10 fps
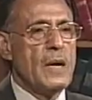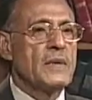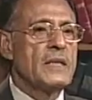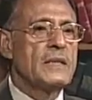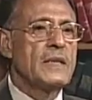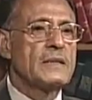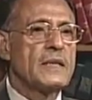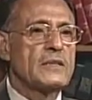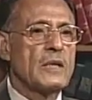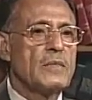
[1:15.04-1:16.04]
আমাদের
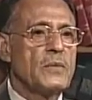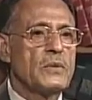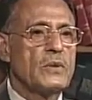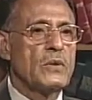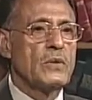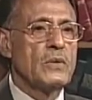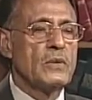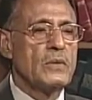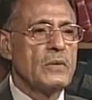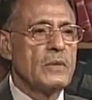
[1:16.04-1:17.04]
দেশে স্বভাবত
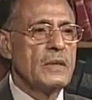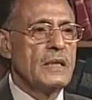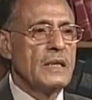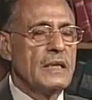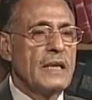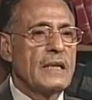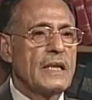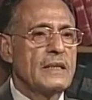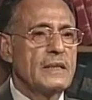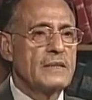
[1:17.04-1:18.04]
নেতা
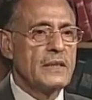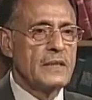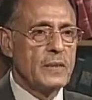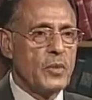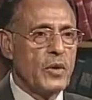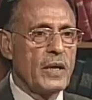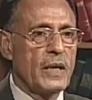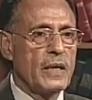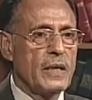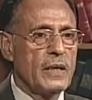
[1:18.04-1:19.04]
নেত্রীদের ভয়ে
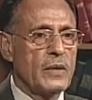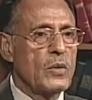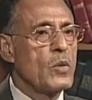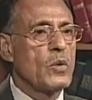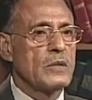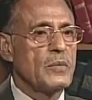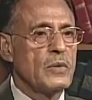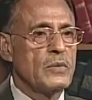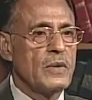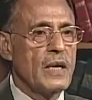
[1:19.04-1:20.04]
কেউ কথা
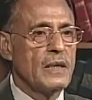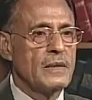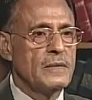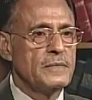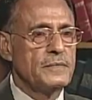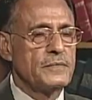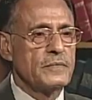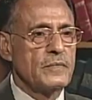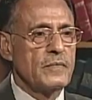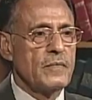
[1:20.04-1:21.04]
বলতো না
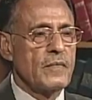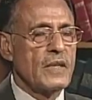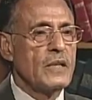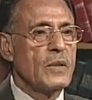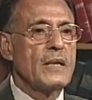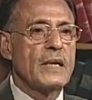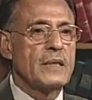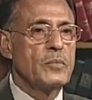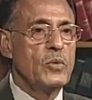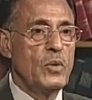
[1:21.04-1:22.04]
কিন্তু এটা
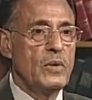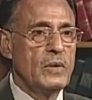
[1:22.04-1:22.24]
একটা ভুল